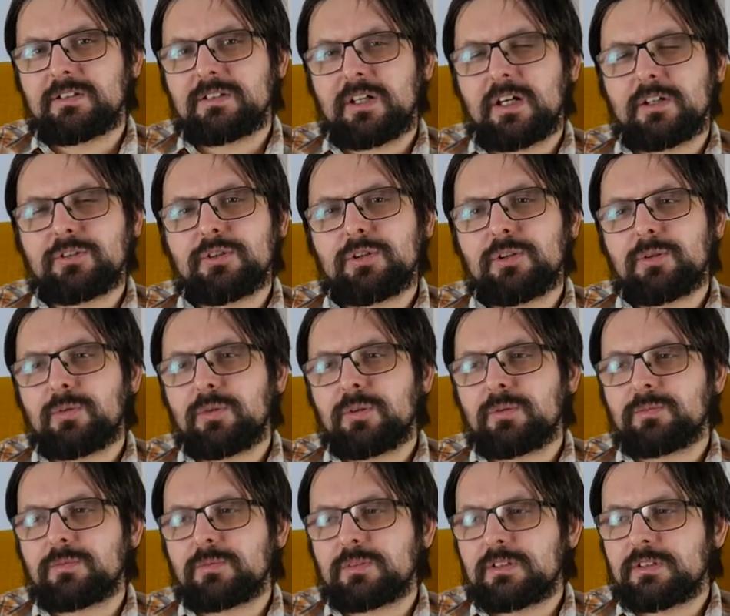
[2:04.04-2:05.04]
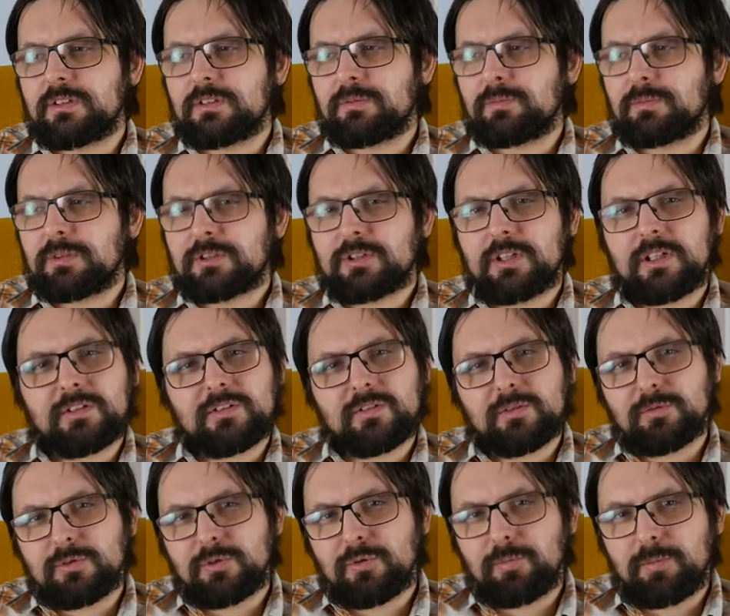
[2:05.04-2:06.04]
aniołom i
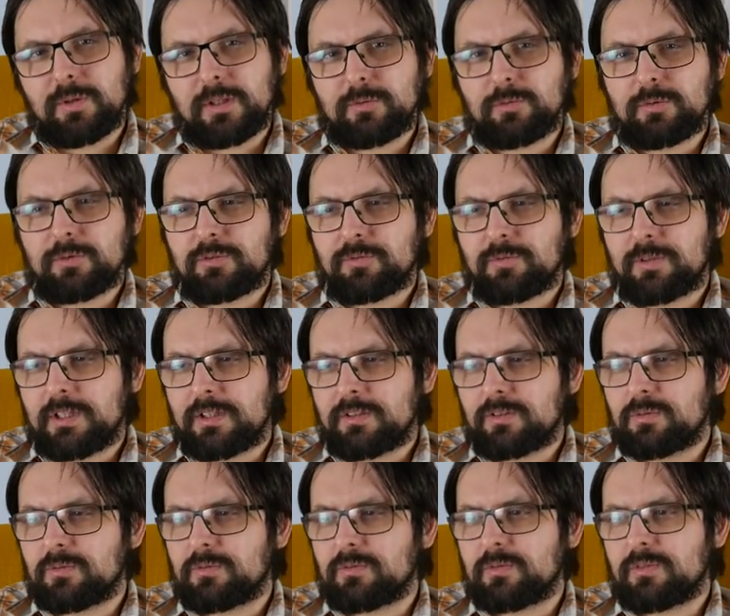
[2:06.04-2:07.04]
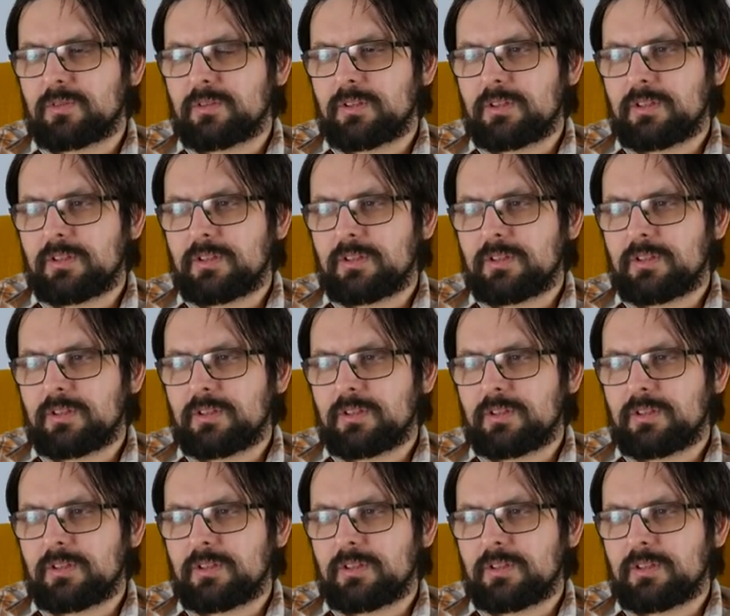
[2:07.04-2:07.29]
mieszkańcom nieupadłych światów,